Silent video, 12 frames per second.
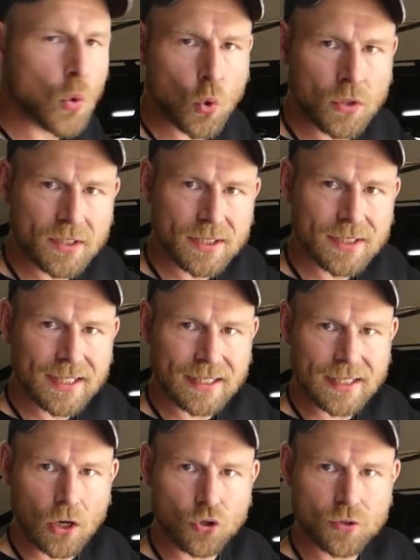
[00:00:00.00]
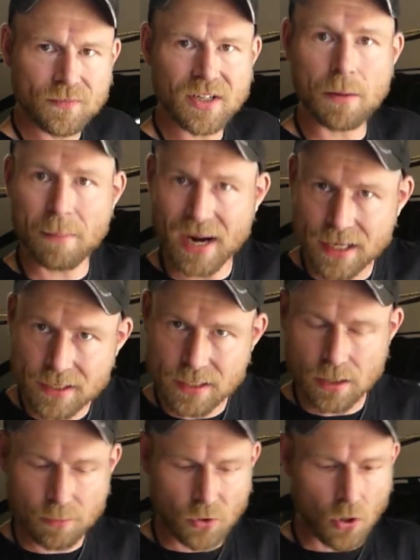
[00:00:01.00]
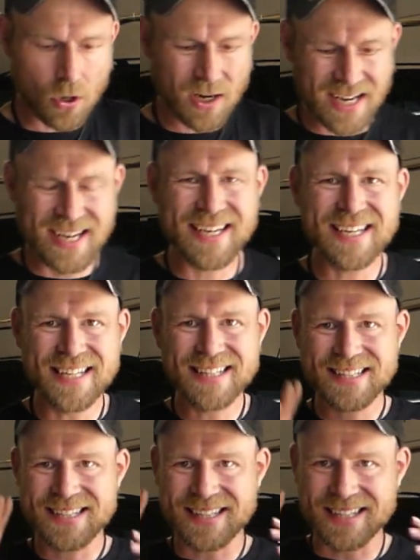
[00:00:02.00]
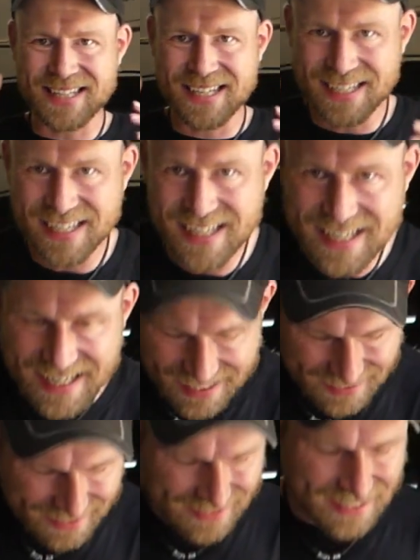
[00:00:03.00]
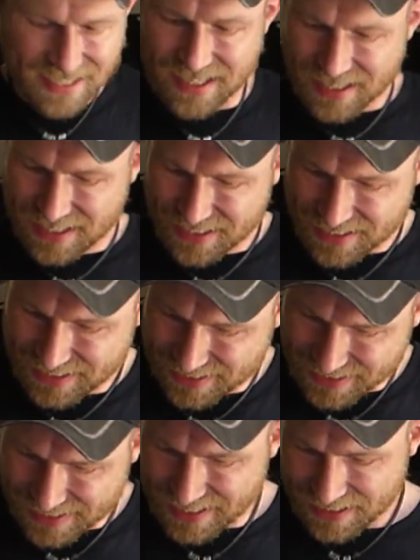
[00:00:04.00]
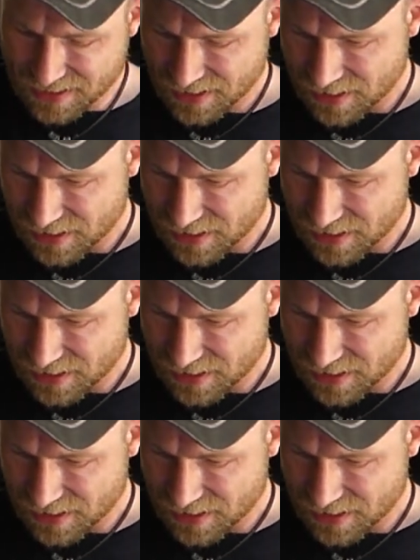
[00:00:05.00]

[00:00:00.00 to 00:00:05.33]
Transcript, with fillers: und dann tauschen wir gemeinsam noch hinten links den